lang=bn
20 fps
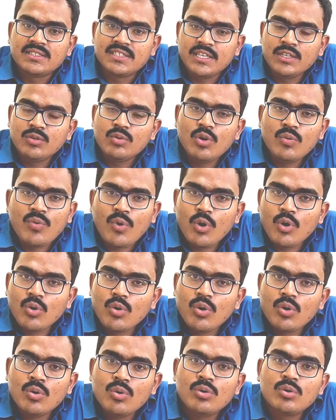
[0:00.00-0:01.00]
সেইগুলো ফলো
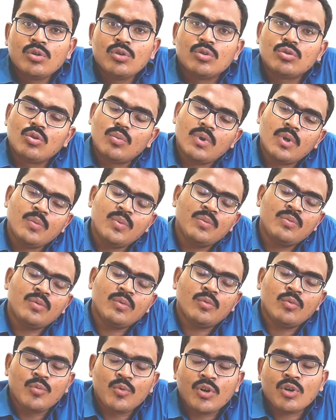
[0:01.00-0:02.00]
করো তোমরা
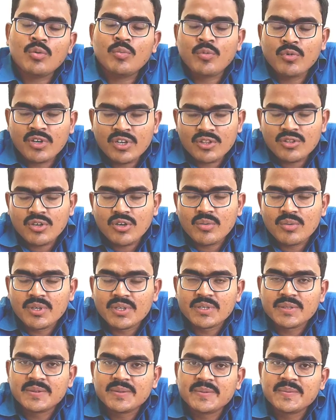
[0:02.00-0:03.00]
উপকৃত হবে